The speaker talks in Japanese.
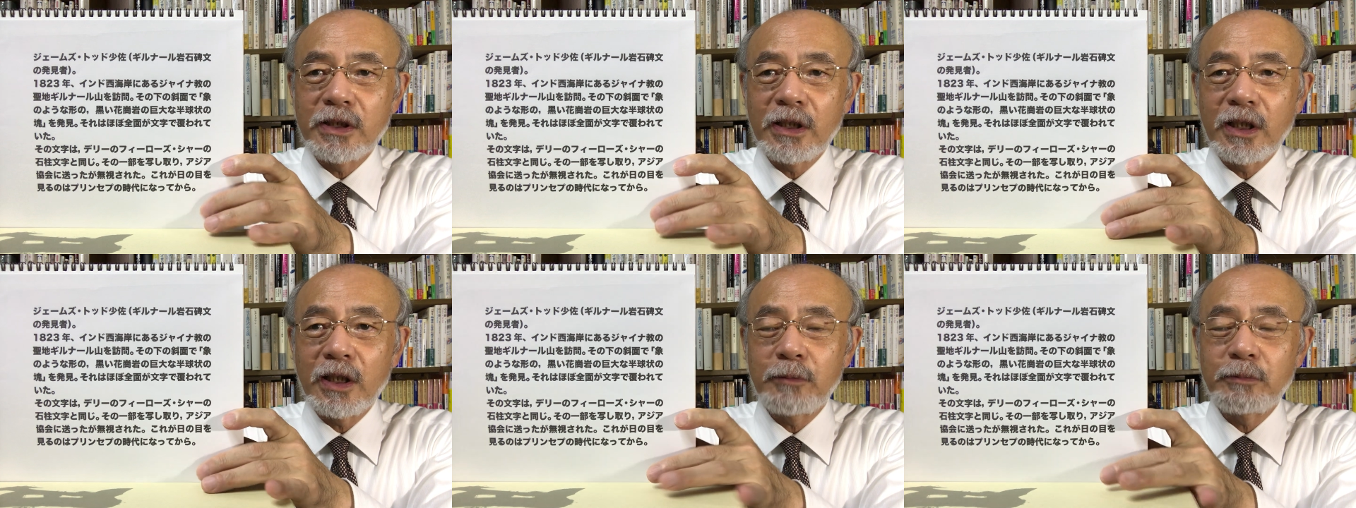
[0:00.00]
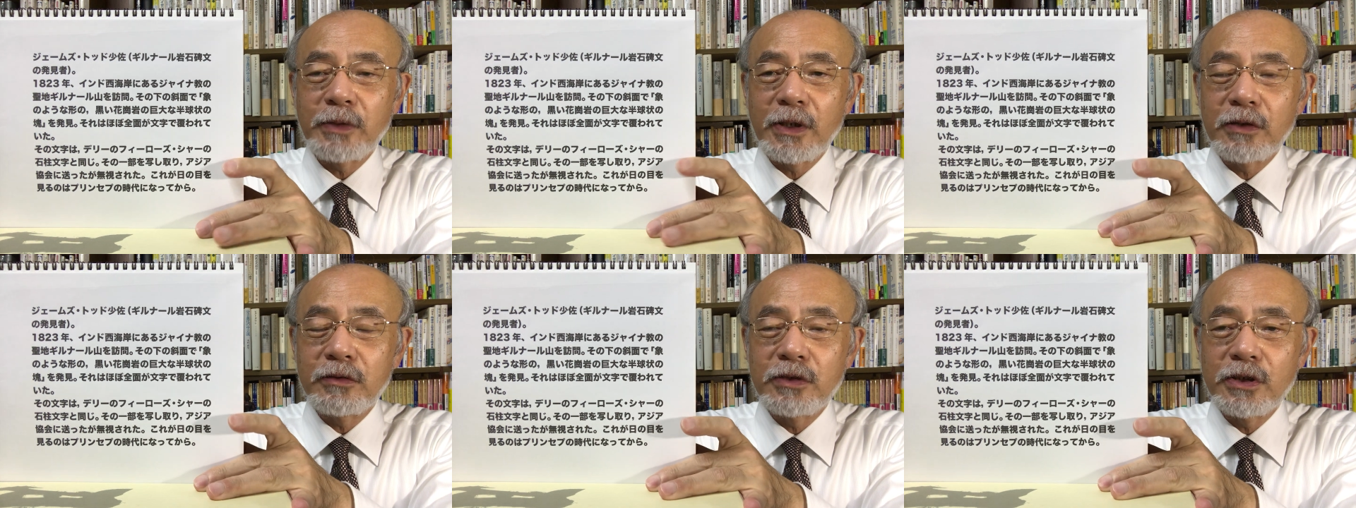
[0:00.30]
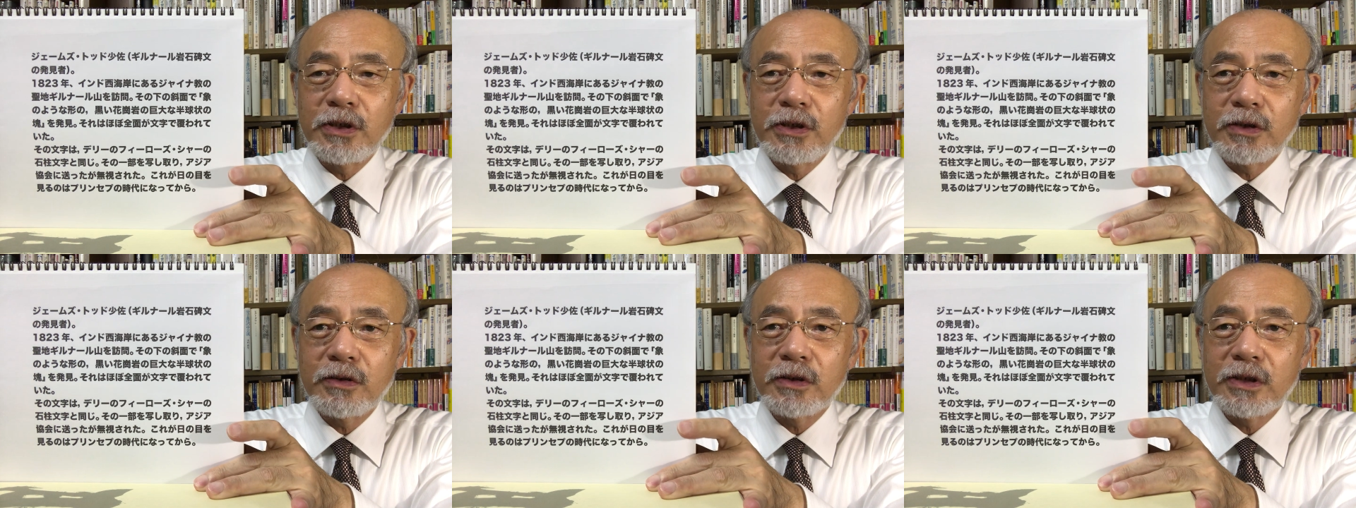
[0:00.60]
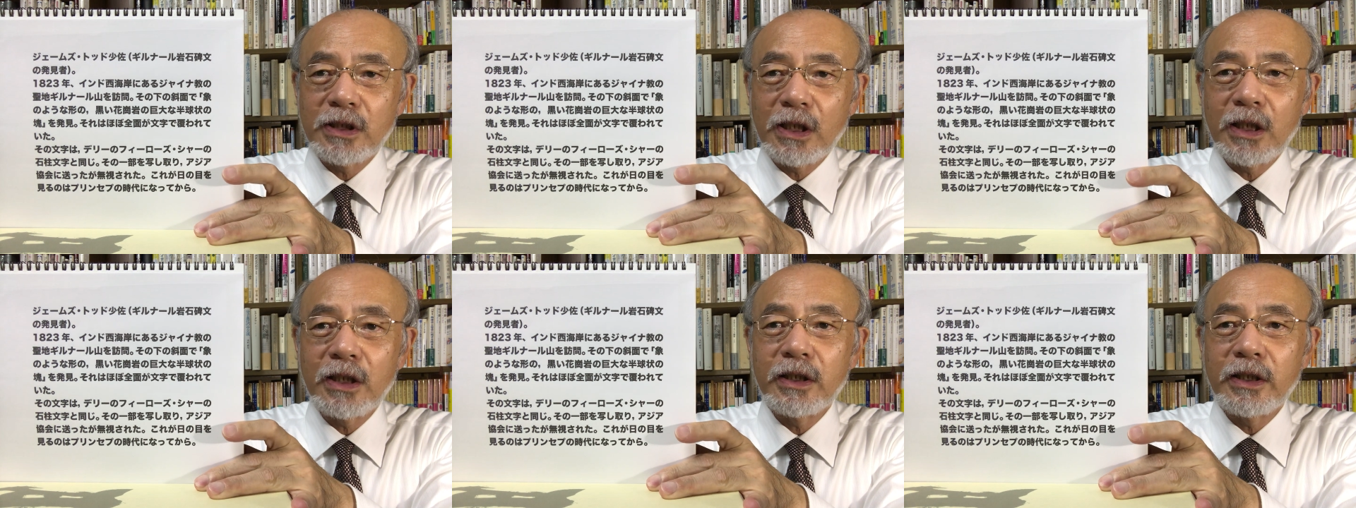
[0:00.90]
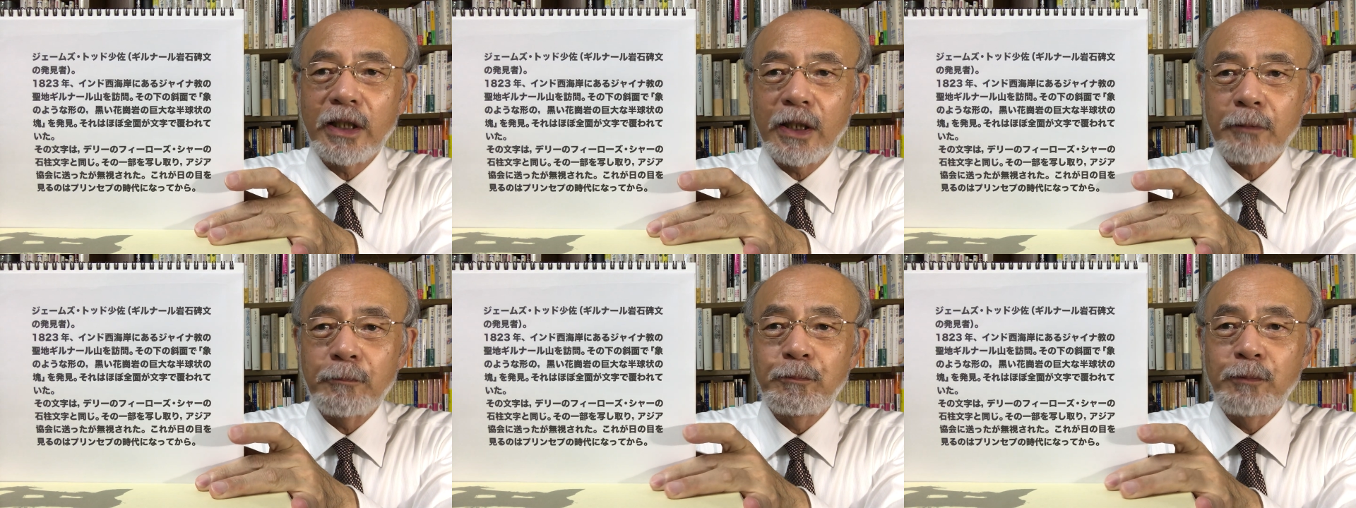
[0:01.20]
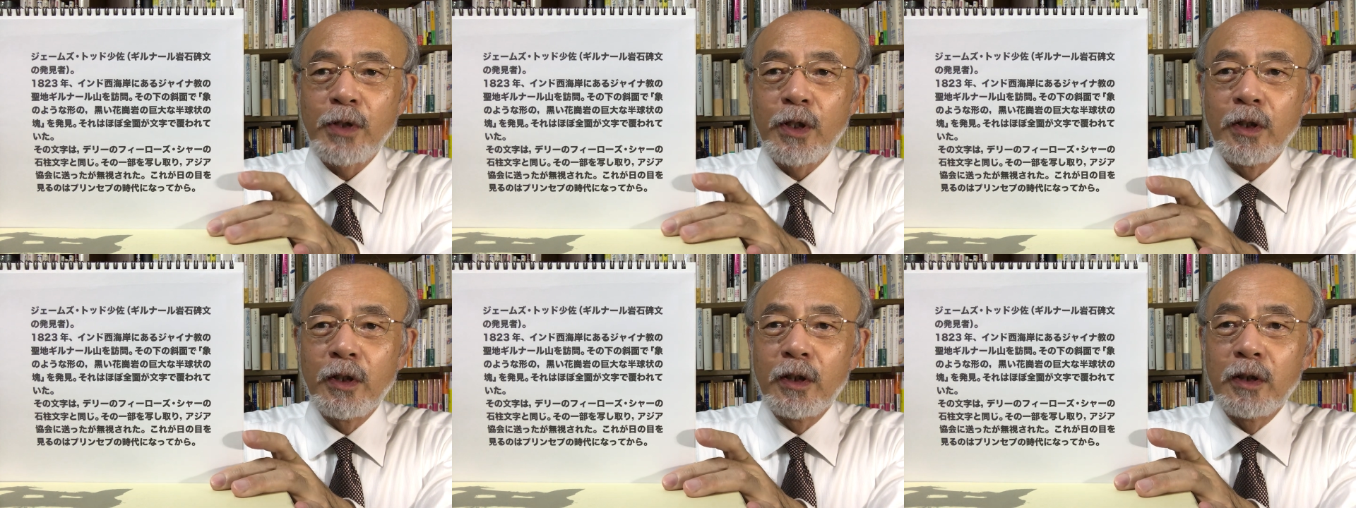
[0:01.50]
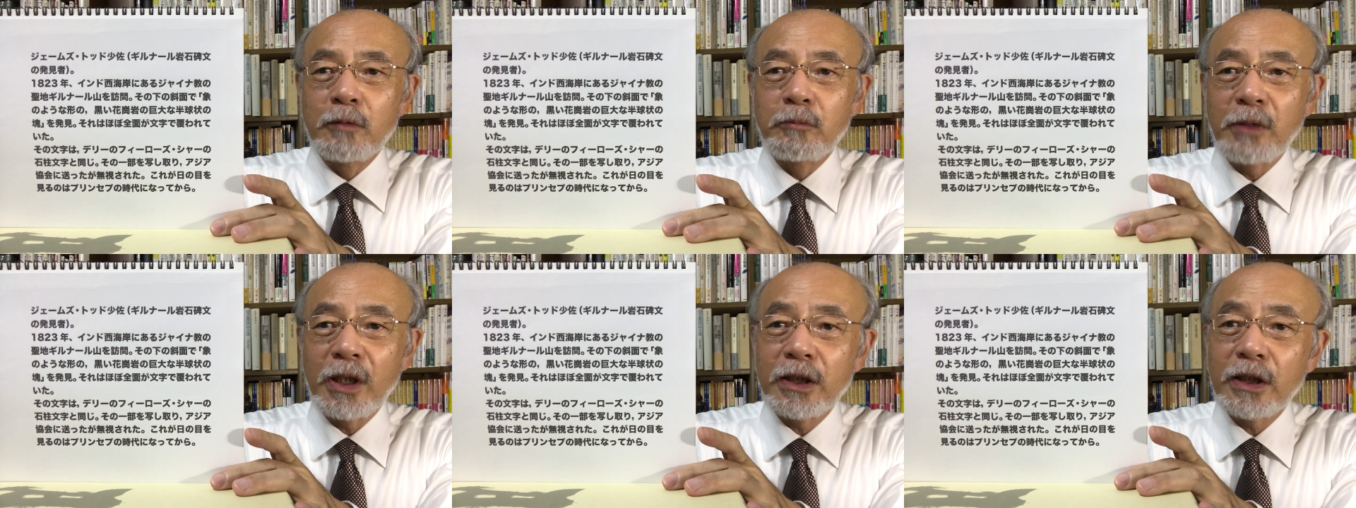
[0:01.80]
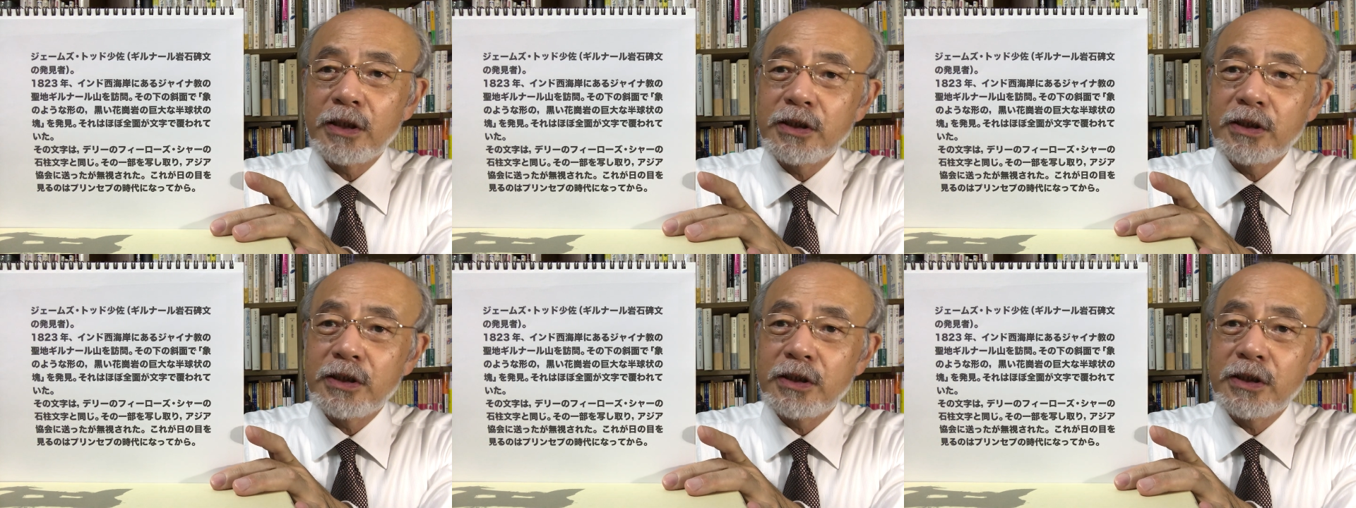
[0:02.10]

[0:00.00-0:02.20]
せんはっぴゃくにじゅうさんねん、ま